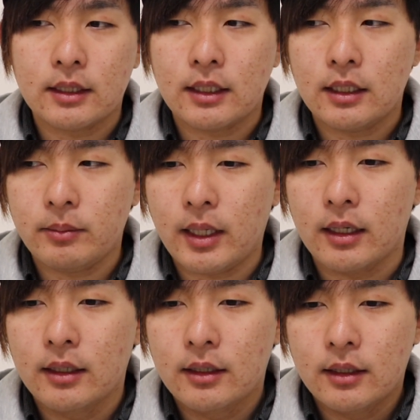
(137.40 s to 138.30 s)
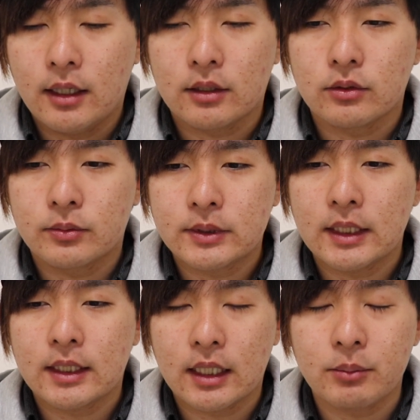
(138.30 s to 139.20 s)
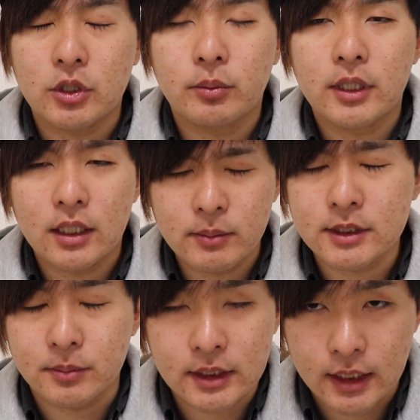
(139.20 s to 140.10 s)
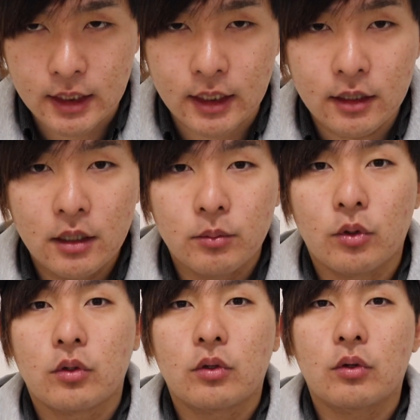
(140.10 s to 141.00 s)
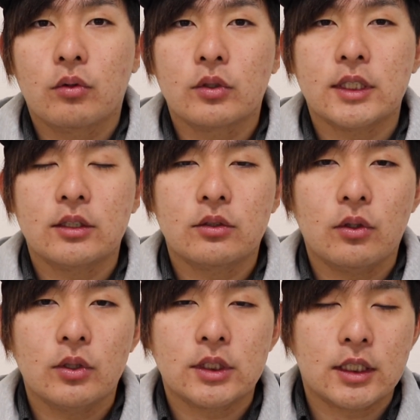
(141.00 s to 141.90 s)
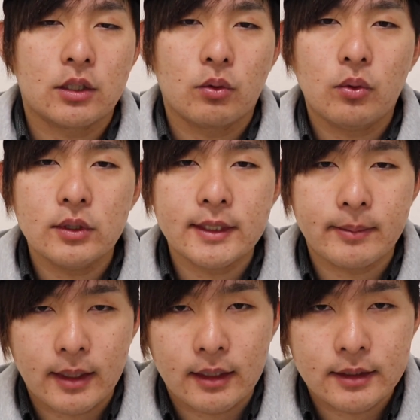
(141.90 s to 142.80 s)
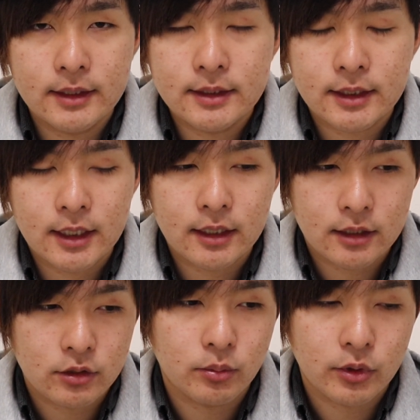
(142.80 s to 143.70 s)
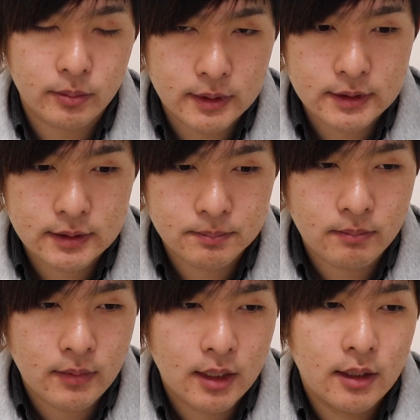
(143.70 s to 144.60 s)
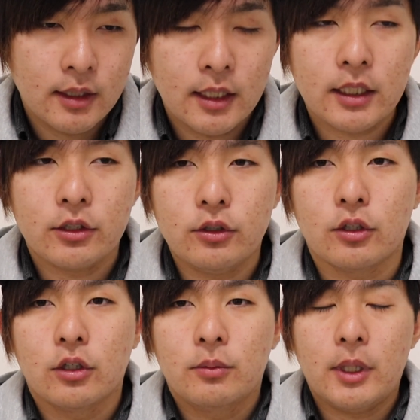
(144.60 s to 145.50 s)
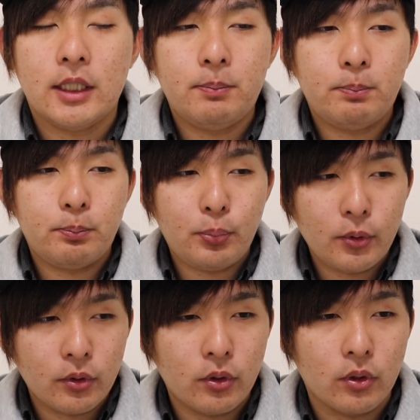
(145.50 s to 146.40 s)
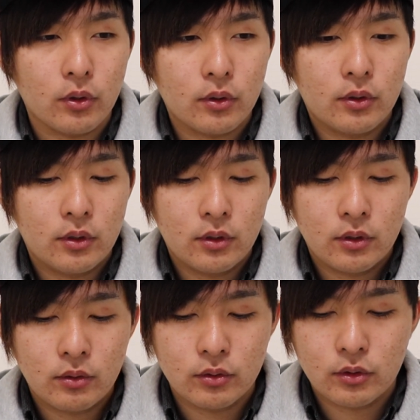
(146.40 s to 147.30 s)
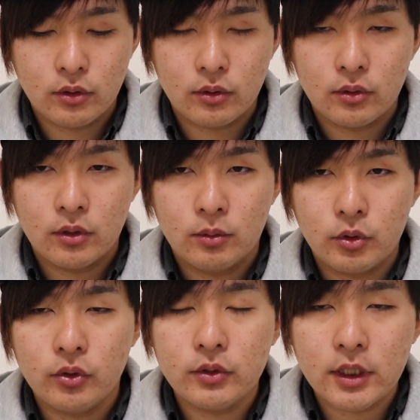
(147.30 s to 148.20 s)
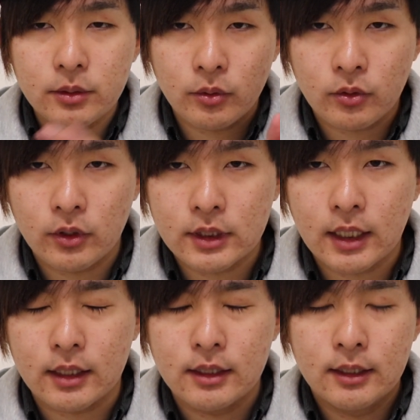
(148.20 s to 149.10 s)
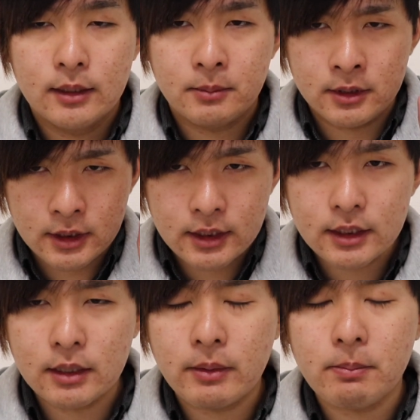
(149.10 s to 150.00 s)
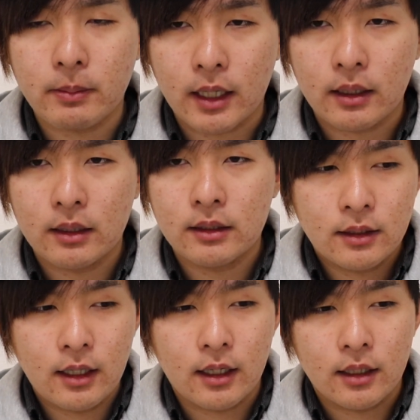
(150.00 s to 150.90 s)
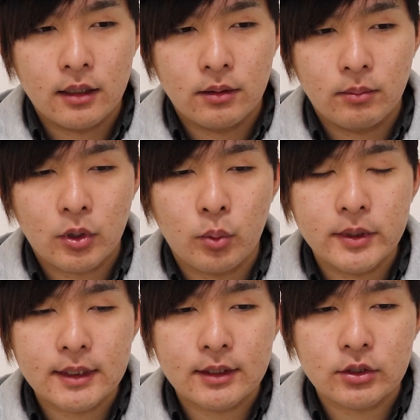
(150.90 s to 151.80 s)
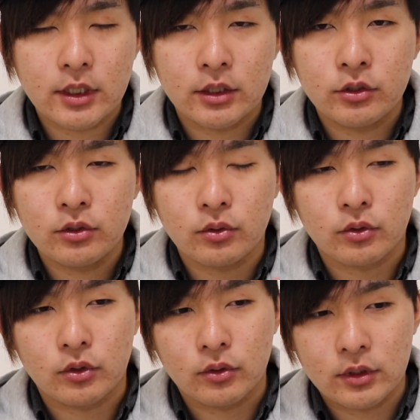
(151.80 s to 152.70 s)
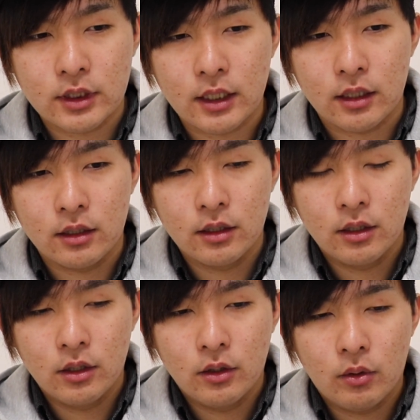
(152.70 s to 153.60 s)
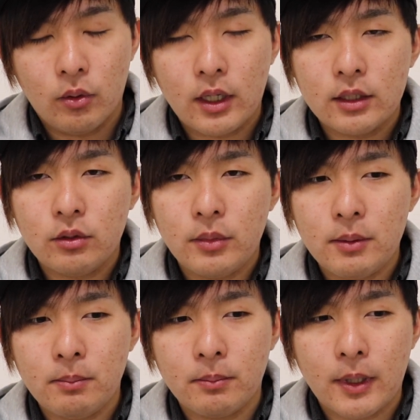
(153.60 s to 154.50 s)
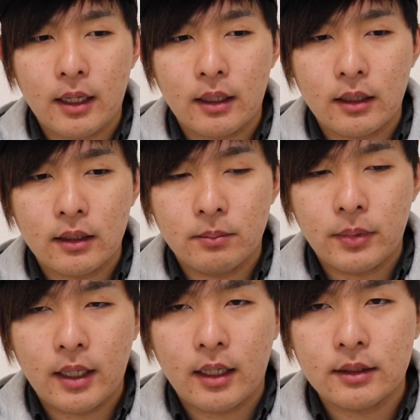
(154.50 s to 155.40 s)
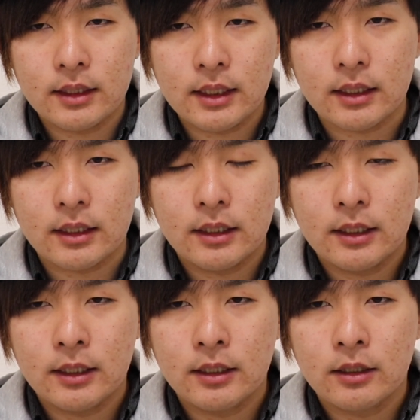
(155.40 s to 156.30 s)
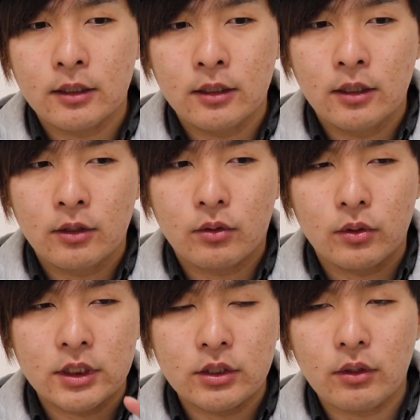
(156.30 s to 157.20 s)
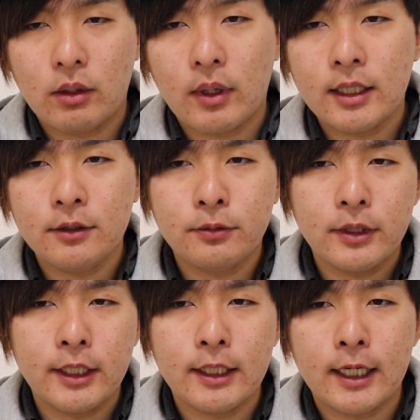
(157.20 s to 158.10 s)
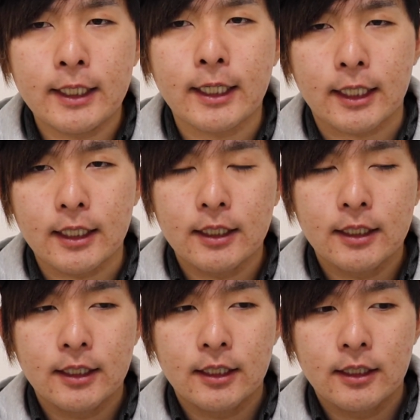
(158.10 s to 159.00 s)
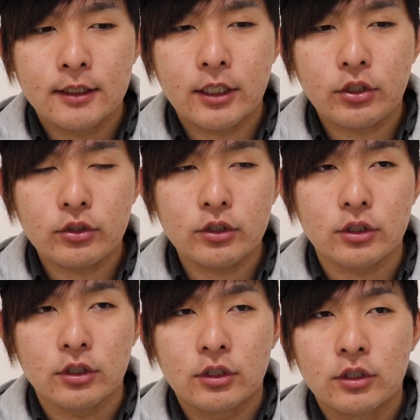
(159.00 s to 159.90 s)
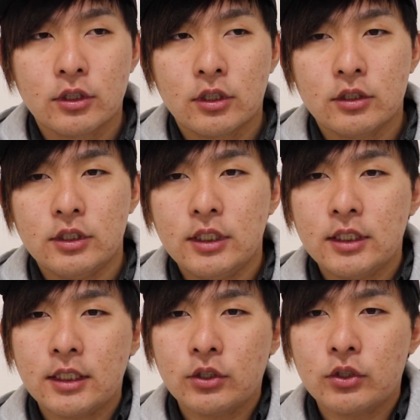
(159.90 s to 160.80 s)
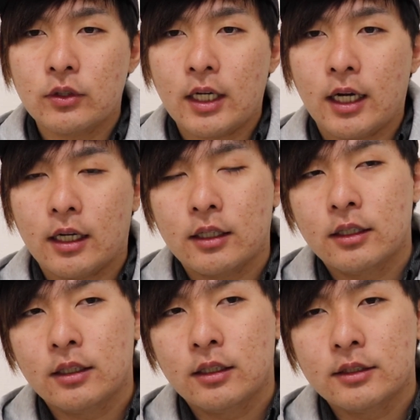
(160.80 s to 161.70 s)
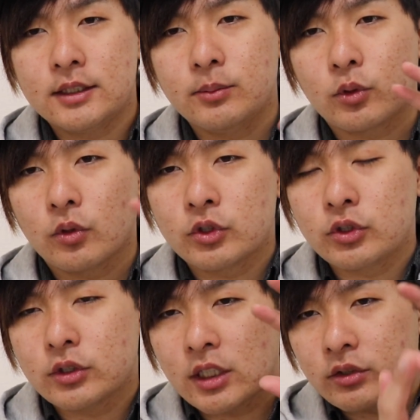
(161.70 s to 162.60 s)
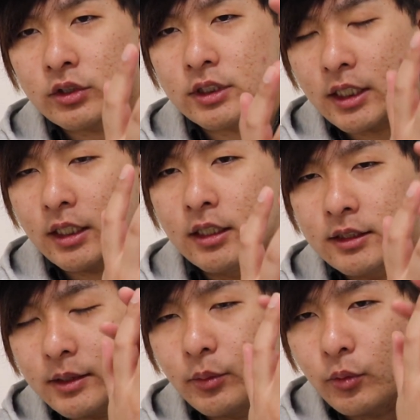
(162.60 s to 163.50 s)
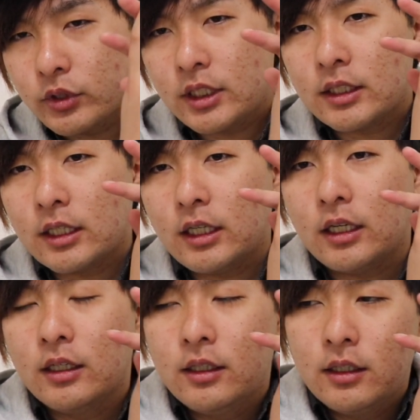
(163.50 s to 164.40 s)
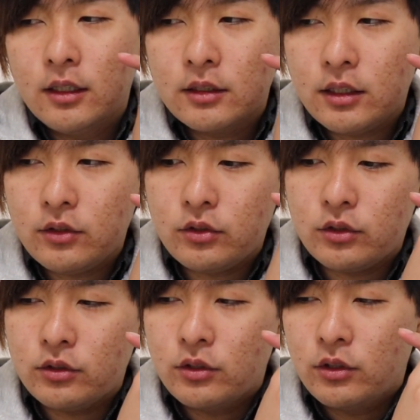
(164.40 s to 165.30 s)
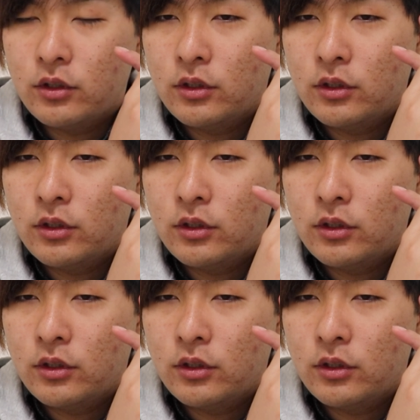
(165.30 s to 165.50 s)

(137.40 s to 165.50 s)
ていればあの不参加が認められますみたいな文言をちゃんとしっかり残せばいいんじゃないかなと思ってます。だけど、まあ、一方このもうよんひゃく部を超えた、まあ、人気メンバーが、まあ、個別握手会に来ることによって他のメンバーにこう人が割り振れられない、結局人気の人が全部こう集客して全部持ってったら、結局